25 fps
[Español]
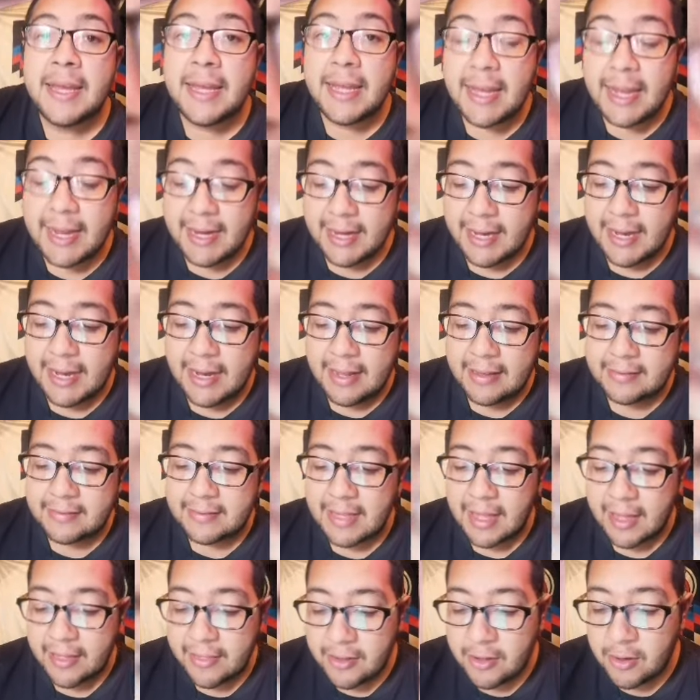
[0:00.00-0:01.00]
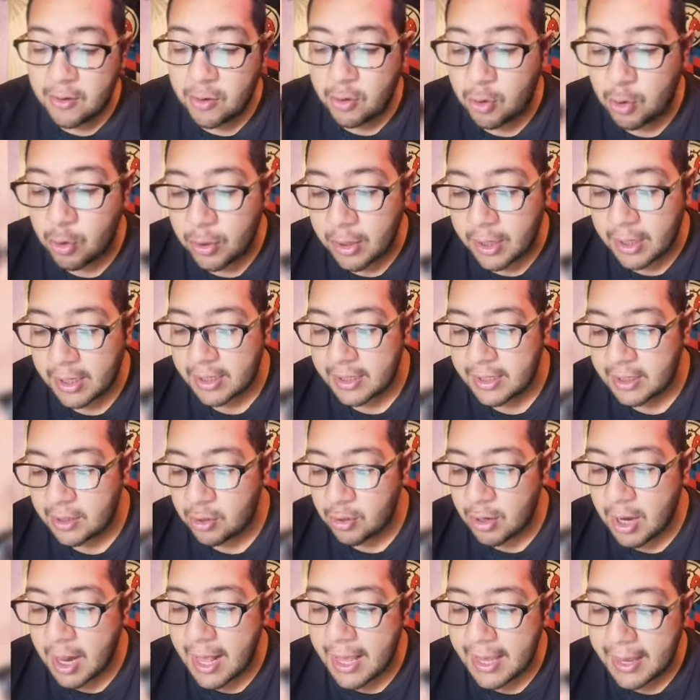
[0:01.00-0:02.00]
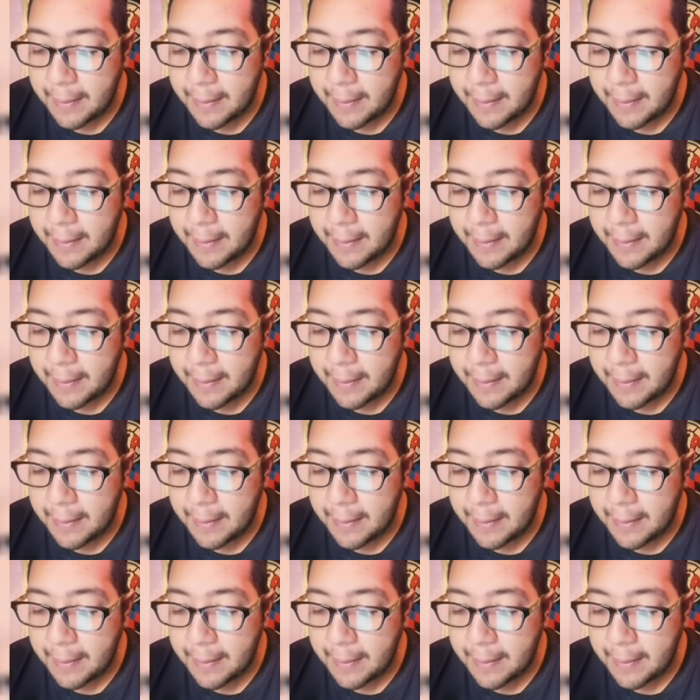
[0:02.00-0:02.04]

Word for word: en el Estadio Corregidora